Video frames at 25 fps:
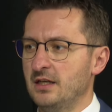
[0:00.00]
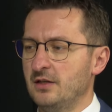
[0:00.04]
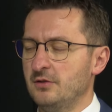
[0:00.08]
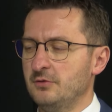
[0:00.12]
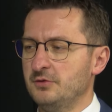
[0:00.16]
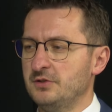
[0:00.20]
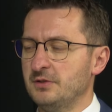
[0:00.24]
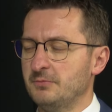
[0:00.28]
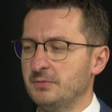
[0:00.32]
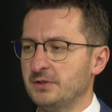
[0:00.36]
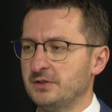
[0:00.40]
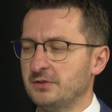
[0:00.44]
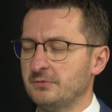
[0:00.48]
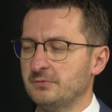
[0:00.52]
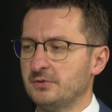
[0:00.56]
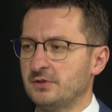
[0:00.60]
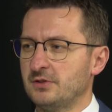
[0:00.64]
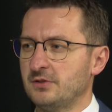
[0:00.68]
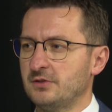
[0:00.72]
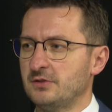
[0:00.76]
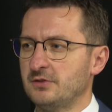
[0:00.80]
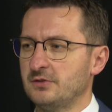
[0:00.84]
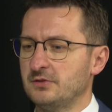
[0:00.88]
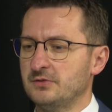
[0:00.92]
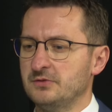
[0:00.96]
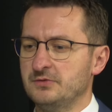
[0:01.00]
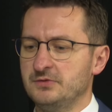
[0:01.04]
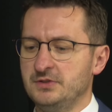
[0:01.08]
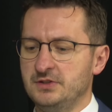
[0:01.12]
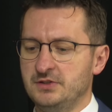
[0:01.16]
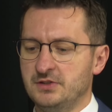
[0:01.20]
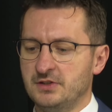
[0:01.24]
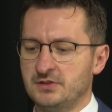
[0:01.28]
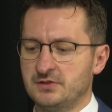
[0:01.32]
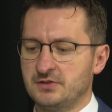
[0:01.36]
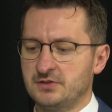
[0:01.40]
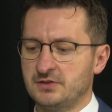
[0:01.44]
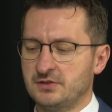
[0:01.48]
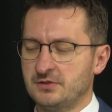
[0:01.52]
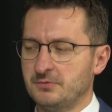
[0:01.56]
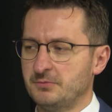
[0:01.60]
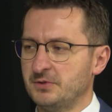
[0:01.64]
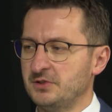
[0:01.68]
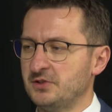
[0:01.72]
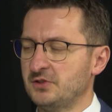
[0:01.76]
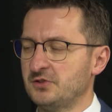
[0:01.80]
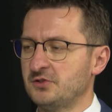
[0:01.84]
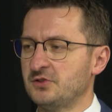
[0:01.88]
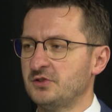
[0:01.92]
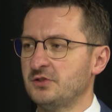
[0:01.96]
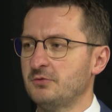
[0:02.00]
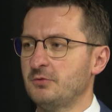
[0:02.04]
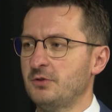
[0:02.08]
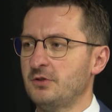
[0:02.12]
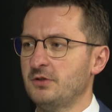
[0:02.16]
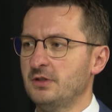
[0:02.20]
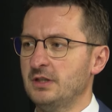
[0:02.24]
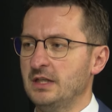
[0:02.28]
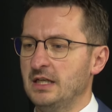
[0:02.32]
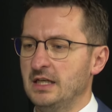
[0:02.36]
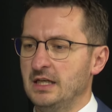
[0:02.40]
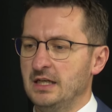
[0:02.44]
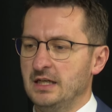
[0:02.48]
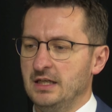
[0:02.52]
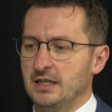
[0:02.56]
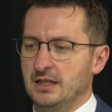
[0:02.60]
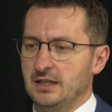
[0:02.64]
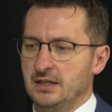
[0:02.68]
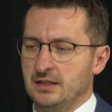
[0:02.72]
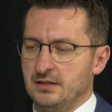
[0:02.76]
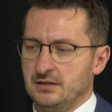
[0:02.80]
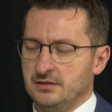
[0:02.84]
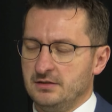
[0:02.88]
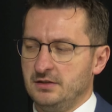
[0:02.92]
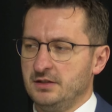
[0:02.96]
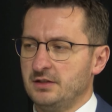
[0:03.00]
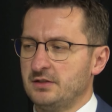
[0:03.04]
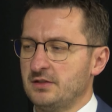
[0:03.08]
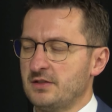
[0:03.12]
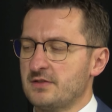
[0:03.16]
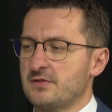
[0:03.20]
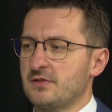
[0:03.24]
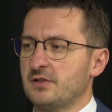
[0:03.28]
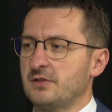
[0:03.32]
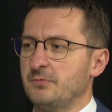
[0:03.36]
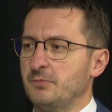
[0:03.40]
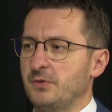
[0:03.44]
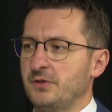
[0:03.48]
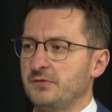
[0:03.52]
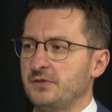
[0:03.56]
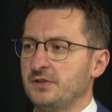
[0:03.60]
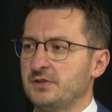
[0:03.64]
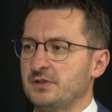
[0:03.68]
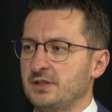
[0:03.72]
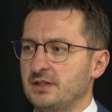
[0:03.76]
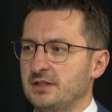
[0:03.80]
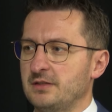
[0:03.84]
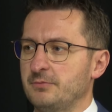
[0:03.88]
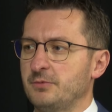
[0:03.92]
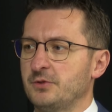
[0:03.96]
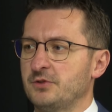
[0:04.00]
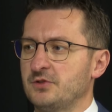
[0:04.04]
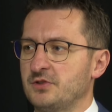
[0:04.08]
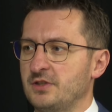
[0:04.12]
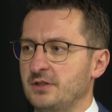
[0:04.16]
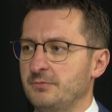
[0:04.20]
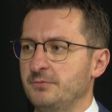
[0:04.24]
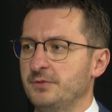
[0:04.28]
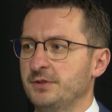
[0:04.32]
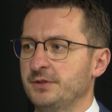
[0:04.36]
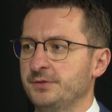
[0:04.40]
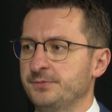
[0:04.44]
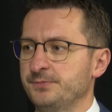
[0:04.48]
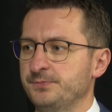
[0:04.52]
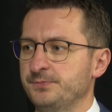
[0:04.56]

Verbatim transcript: ludzie będą to widzieć, gdzie to będzie żyło. No i to jest odpowiedź na te potrzeby.